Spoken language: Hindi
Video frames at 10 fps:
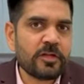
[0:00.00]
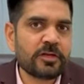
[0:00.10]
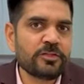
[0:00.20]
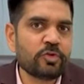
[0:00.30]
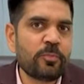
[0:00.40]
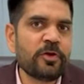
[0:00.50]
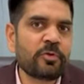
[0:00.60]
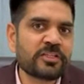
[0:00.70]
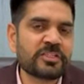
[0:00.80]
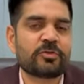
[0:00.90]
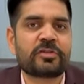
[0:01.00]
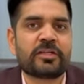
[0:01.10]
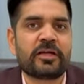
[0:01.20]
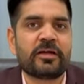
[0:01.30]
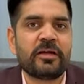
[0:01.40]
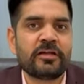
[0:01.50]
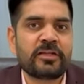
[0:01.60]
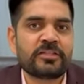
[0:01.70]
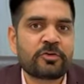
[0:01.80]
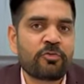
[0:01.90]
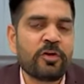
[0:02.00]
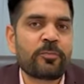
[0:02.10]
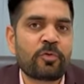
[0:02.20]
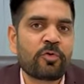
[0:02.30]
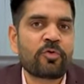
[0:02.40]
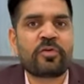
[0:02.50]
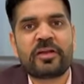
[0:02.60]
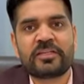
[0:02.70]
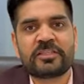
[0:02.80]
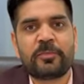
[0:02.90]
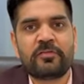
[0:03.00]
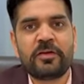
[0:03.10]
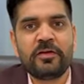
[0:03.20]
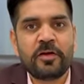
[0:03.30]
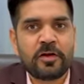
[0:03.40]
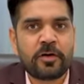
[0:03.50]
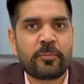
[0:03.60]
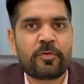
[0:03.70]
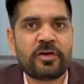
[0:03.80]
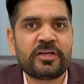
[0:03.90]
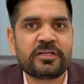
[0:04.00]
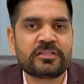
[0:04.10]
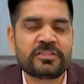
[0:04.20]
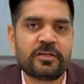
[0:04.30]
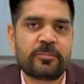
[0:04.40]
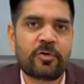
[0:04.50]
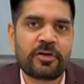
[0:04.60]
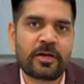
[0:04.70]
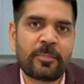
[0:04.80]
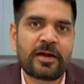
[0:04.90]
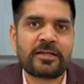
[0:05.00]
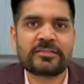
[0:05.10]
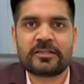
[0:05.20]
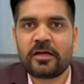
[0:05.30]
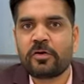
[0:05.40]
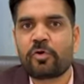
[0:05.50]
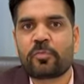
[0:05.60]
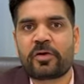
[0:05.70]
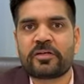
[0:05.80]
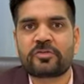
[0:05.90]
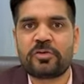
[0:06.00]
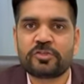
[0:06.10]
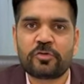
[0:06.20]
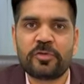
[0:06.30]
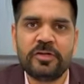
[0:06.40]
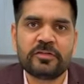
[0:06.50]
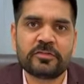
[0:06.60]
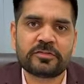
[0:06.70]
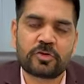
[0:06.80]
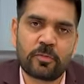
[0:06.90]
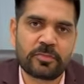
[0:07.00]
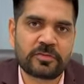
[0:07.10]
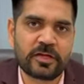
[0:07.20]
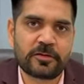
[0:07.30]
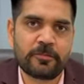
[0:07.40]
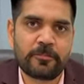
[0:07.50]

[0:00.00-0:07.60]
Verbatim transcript: कि जो भी डोनेशन होती है देर इज ए क्विड प्रो क्रो रिलेशन बिटवीन पॉलिटिशियन पॉलिटिकल पार्टीज एंड द कॉर्पोरेट तो इट शुड बी स्टॉप थिंक